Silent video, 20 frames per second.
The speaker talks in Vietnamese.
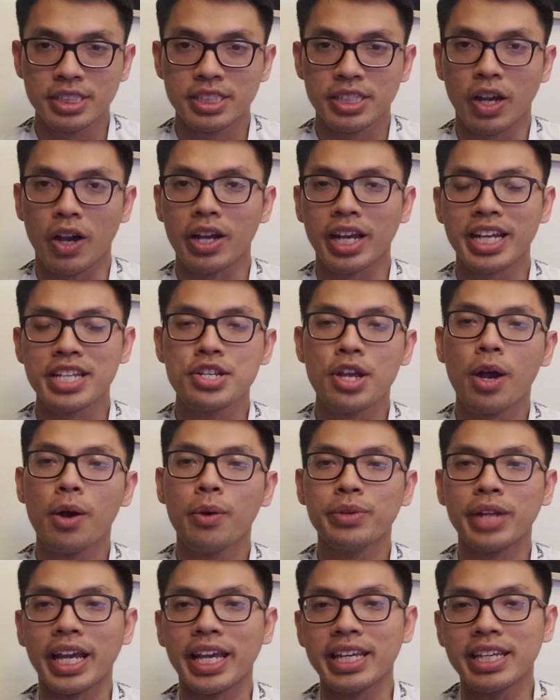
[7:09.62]
còn cái
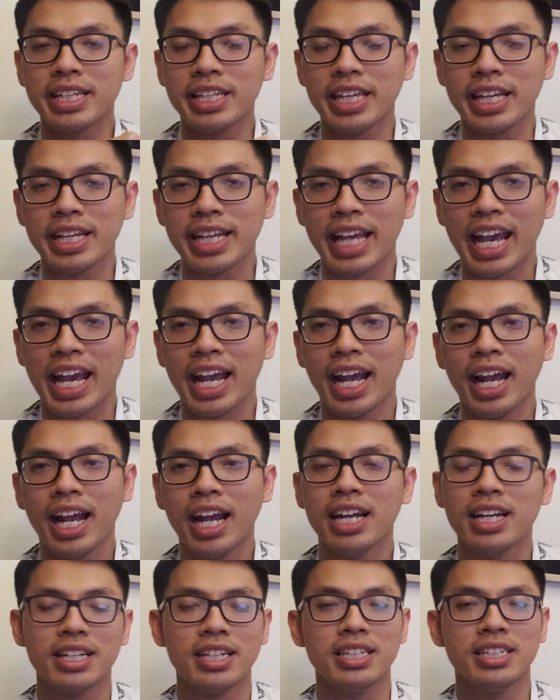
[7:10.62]
show này diễn ra
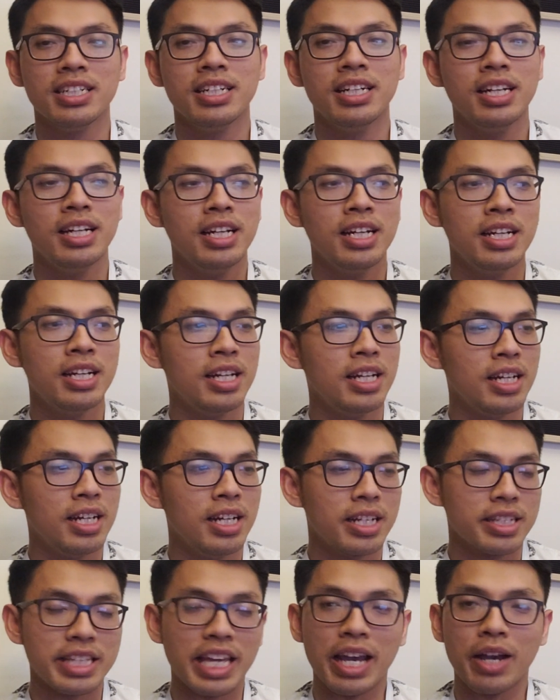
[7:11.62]

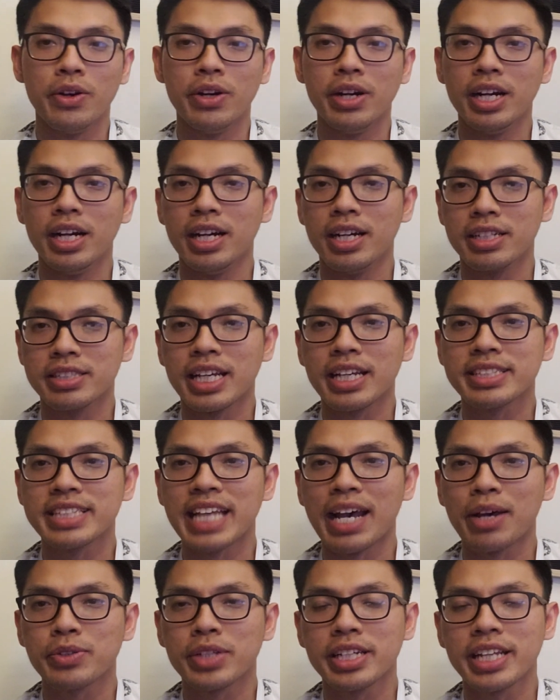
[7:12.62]
vào uh, tháng
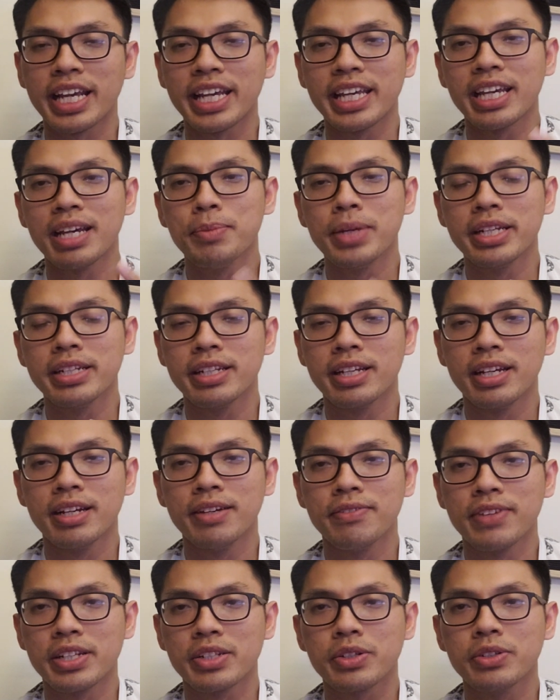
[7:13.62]
6 tới đây ở bên
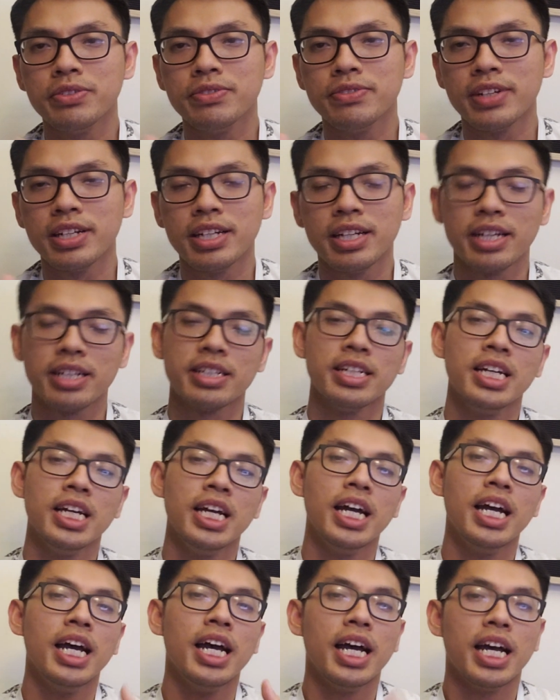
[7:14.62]
uh, Vancouver
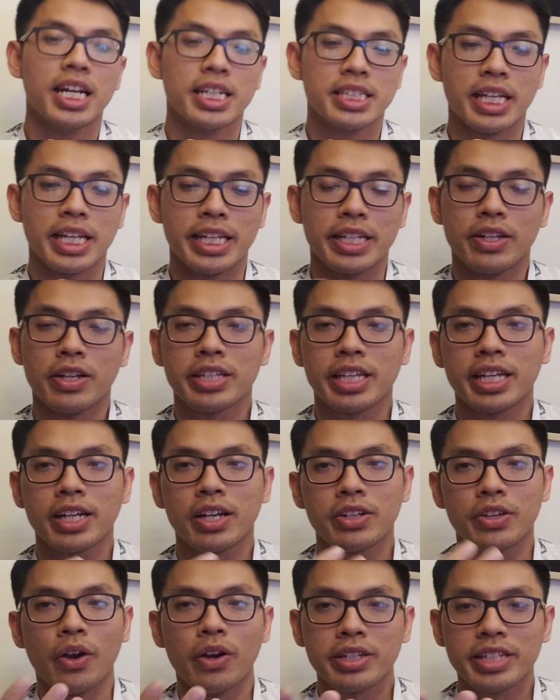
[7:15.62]
thì nó chỉ
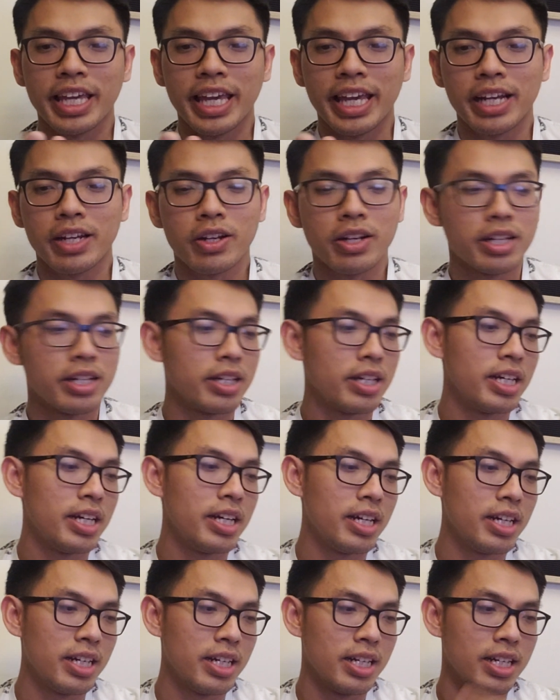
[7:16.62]
có dọn dẹn có
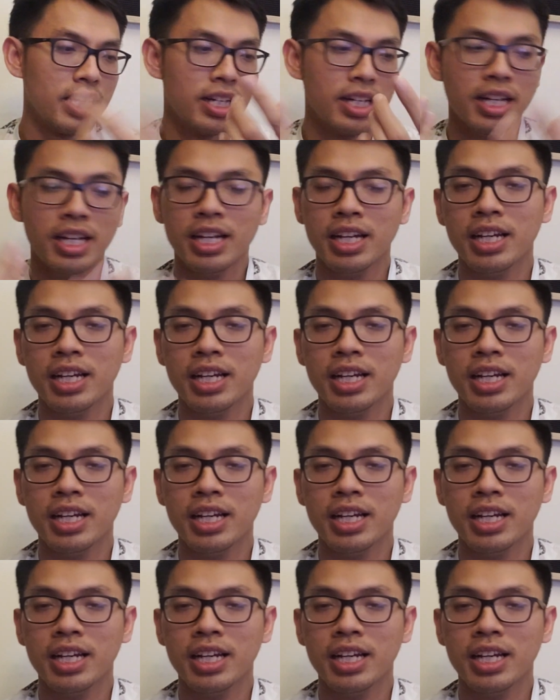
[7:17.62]
uh,